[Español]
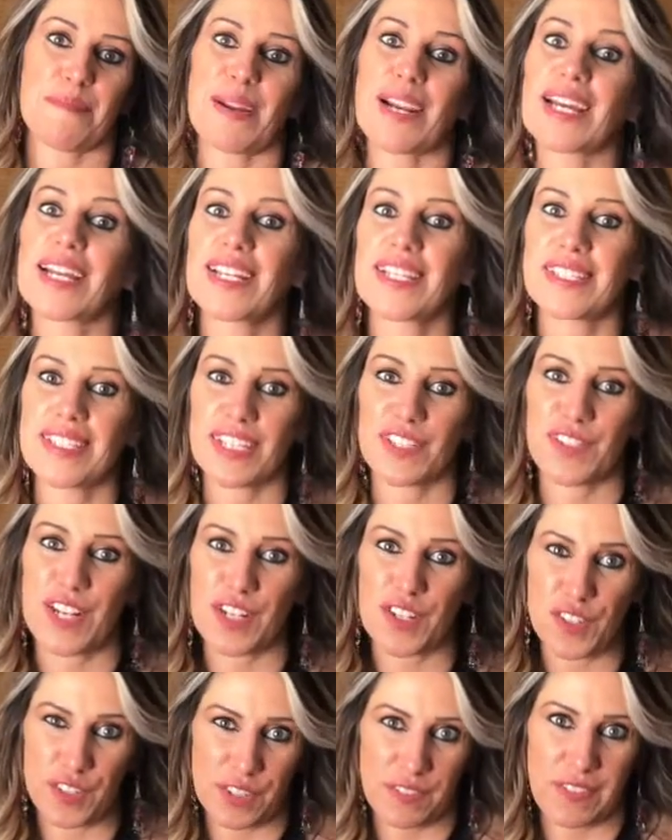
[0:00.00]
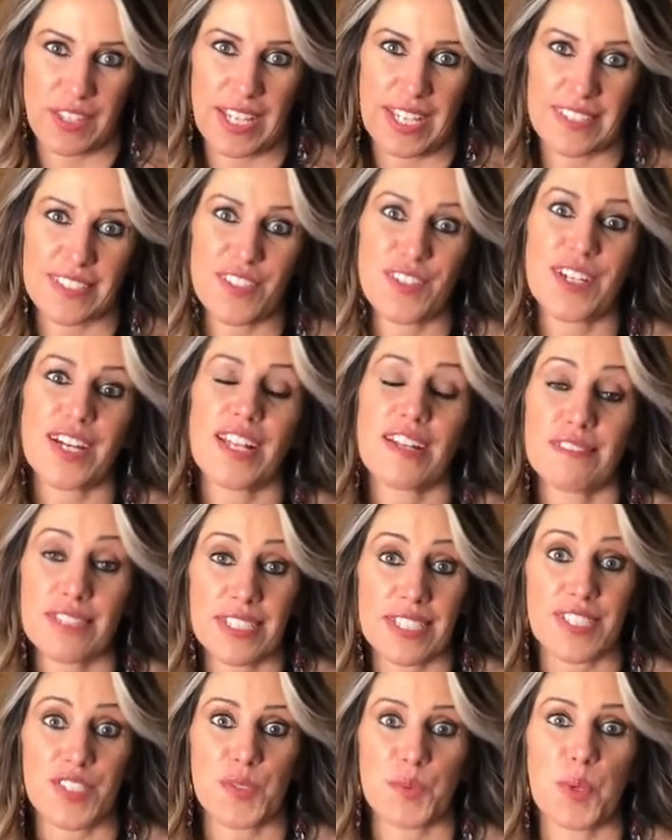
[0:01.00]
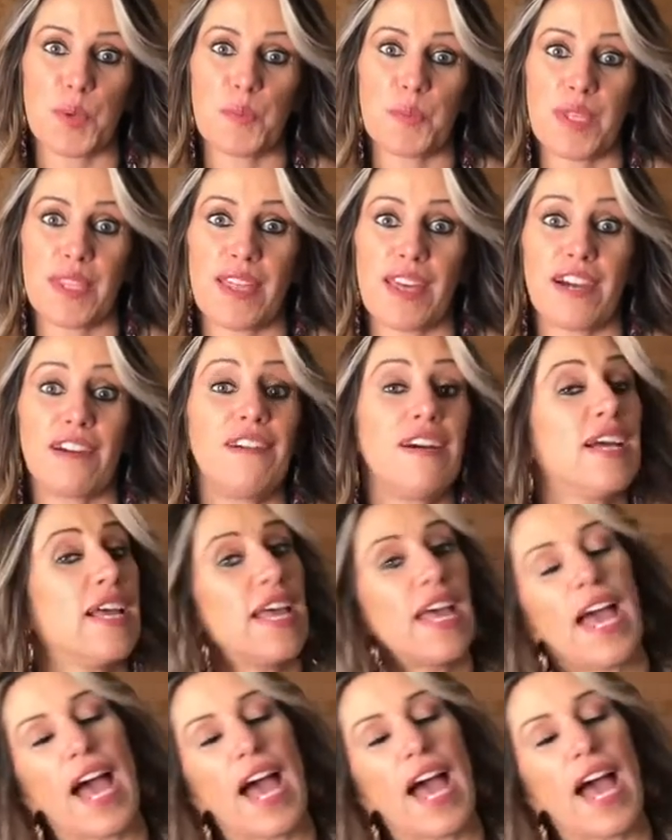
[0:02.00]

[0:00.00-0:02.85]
para que les llegue una notificación cada vez que suba un video.